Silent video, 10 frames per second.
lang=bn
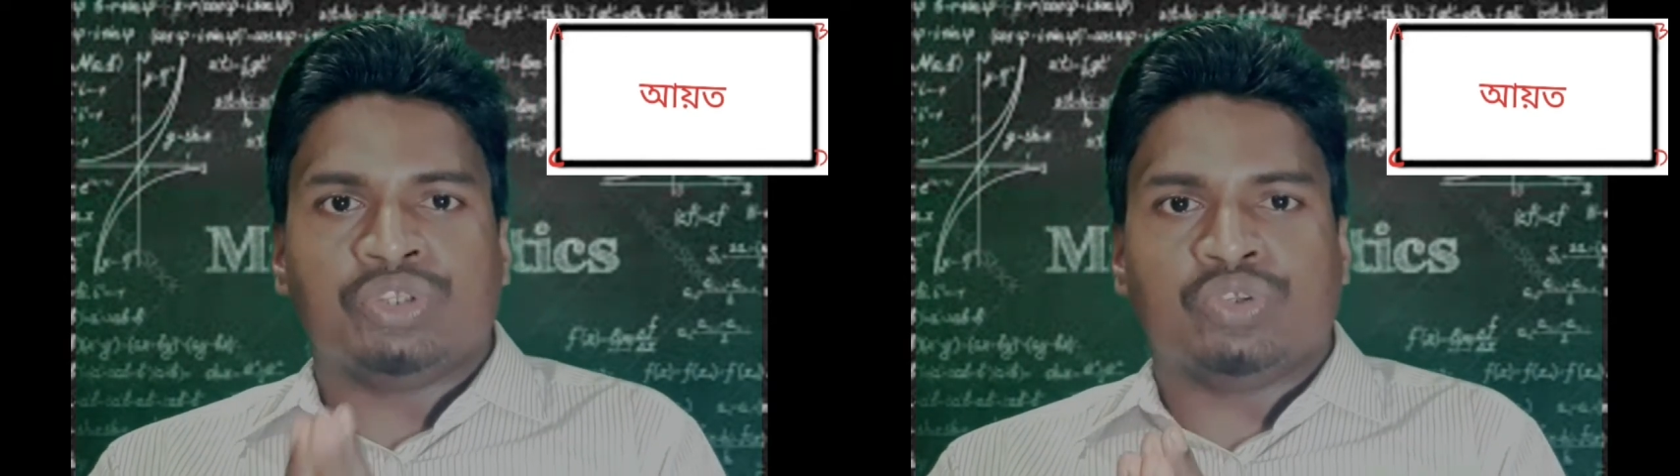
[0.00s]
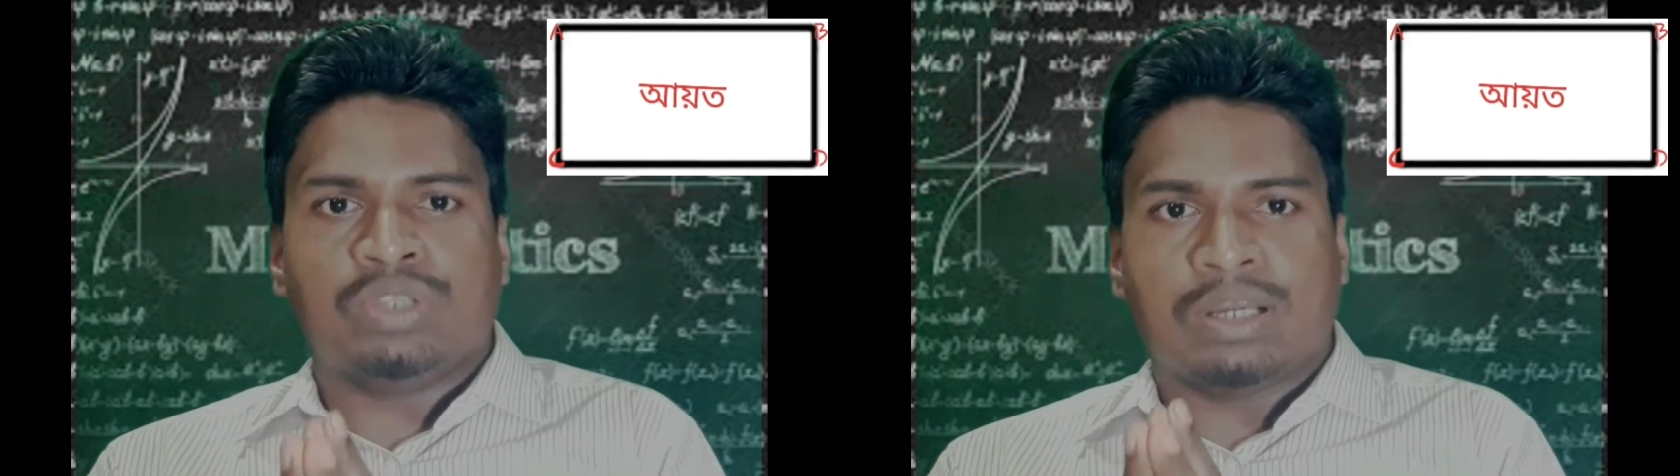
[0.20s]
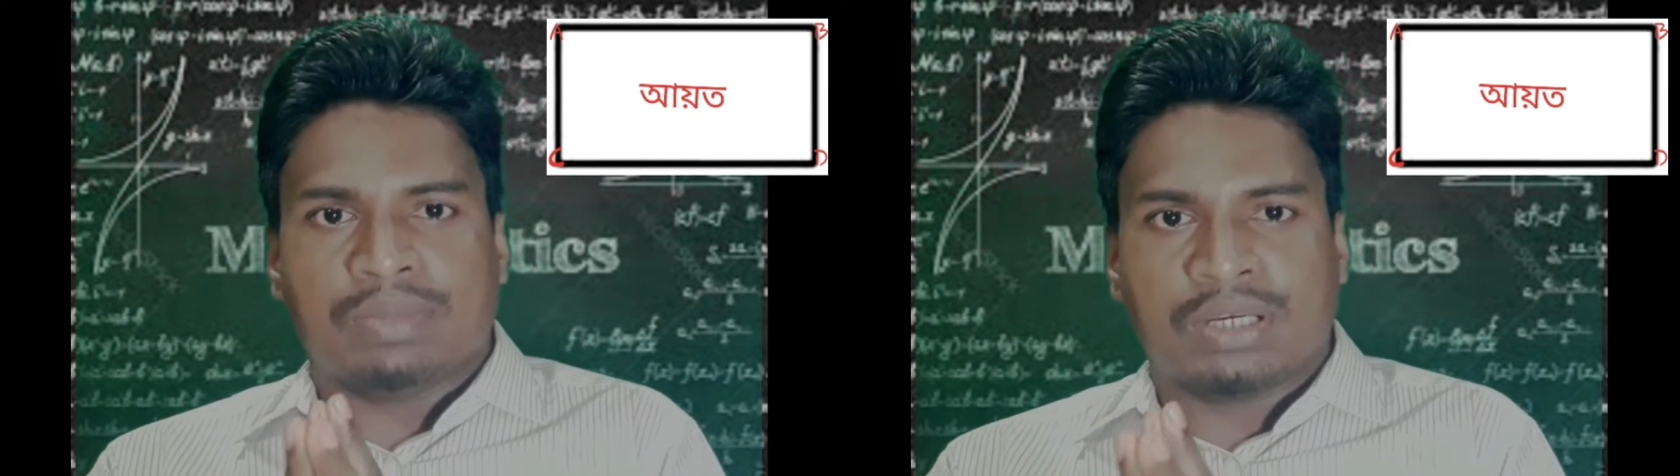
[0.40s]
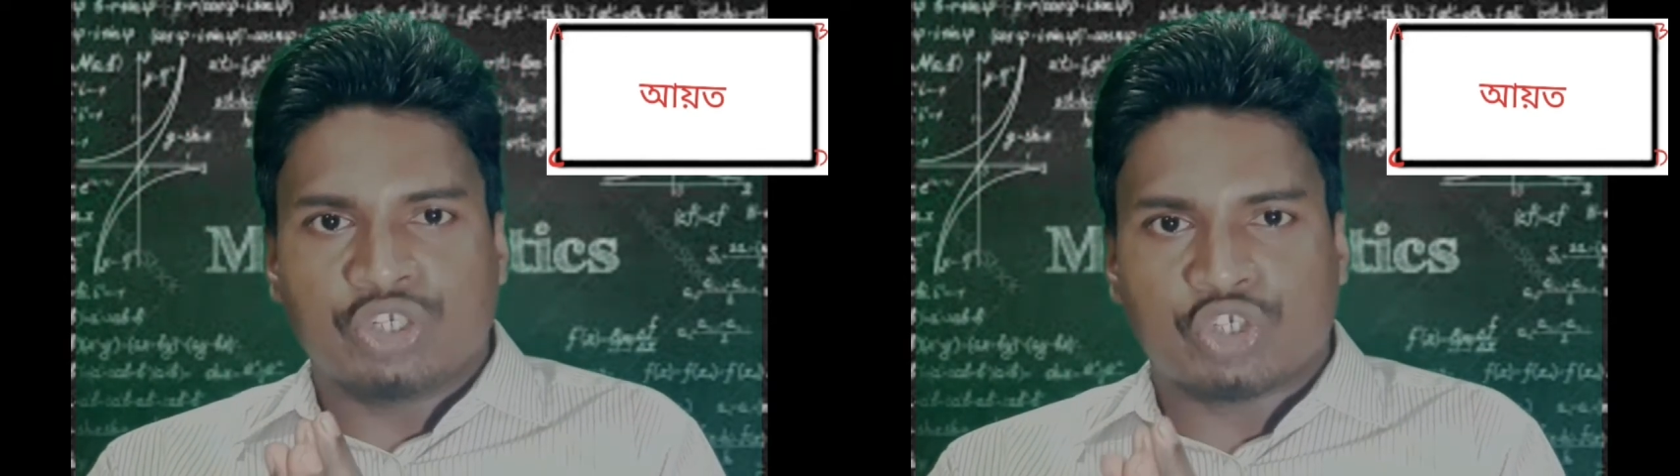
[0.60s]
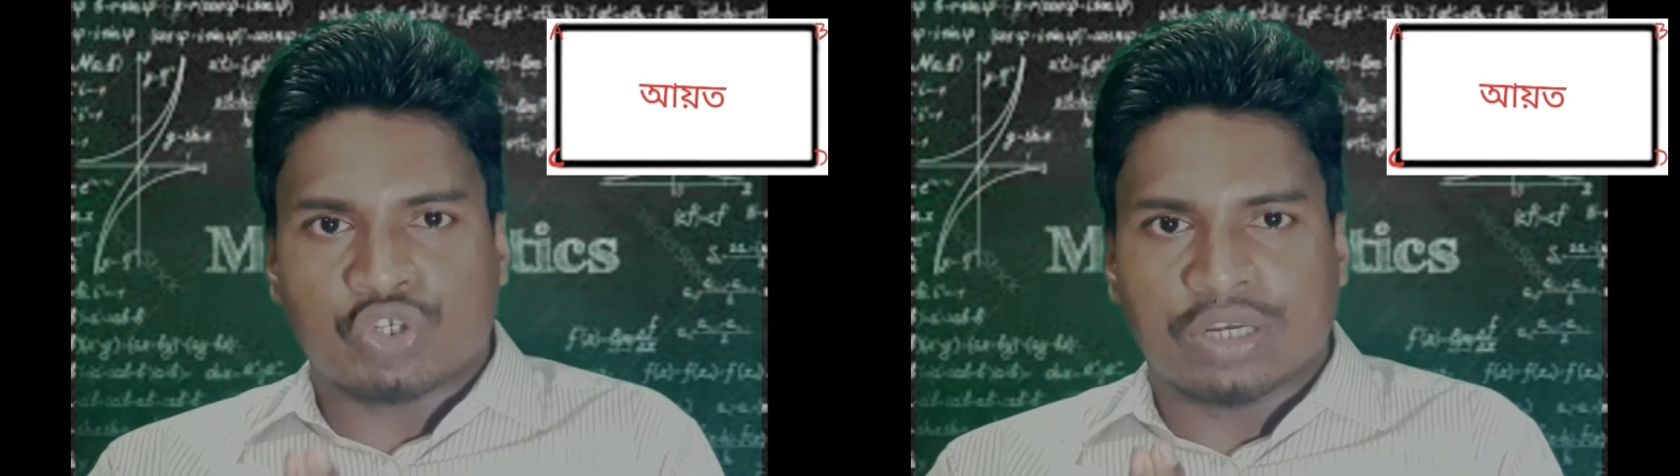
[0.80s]
যদি আমরা
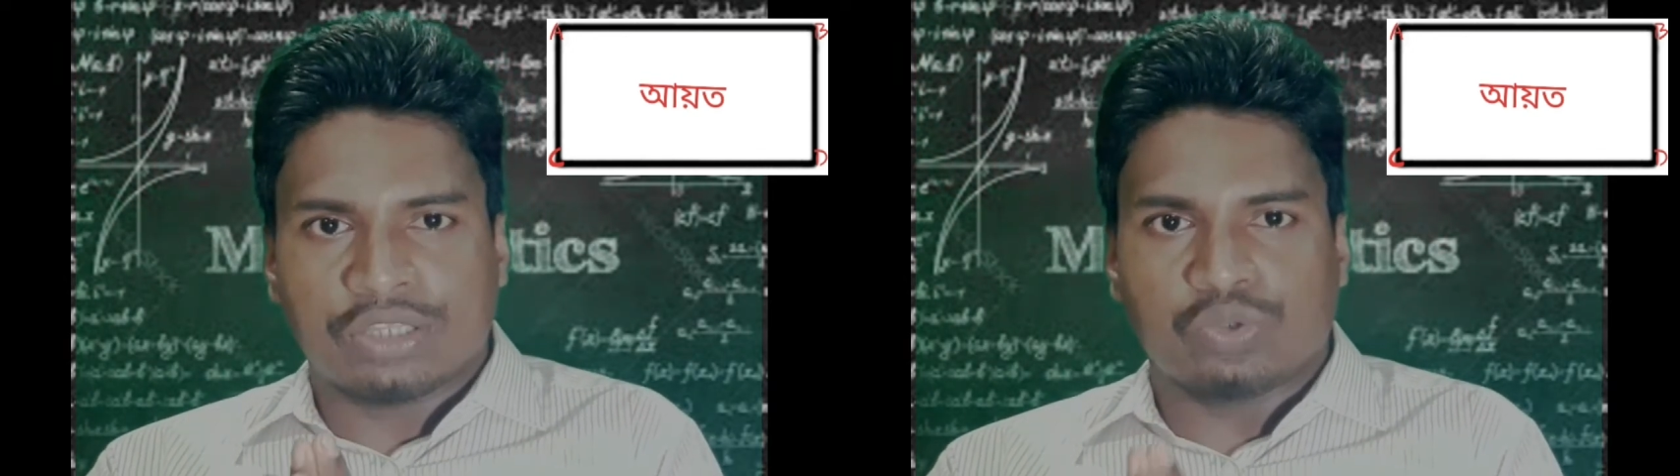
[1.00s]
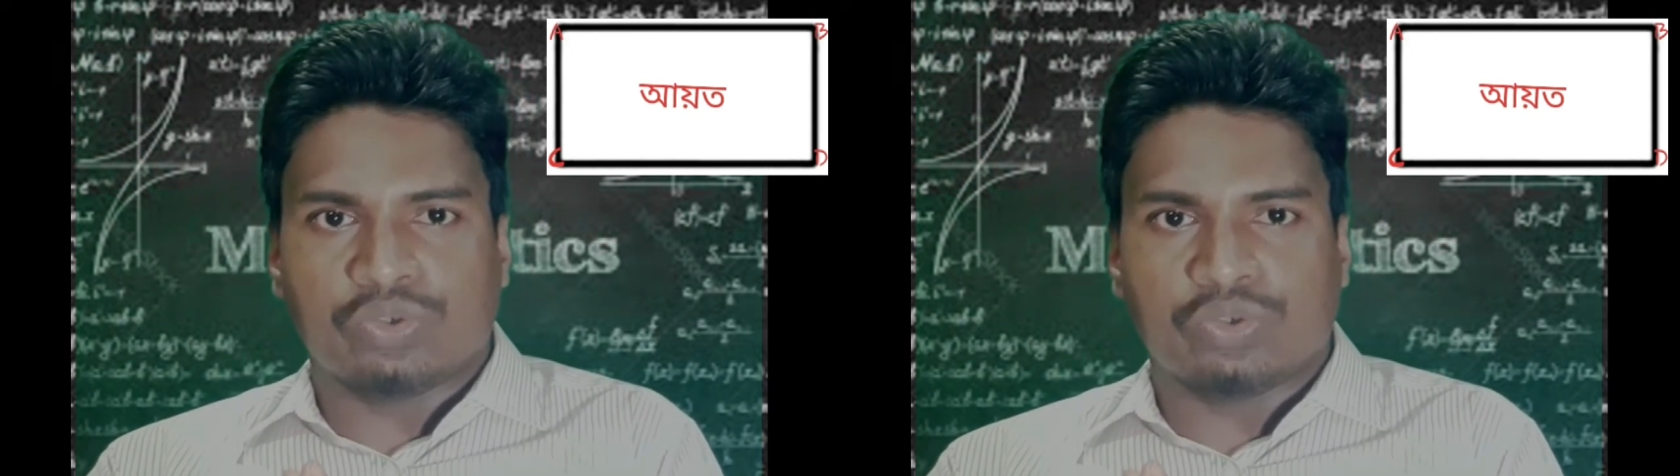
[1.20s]
সংজ্ঞায়িত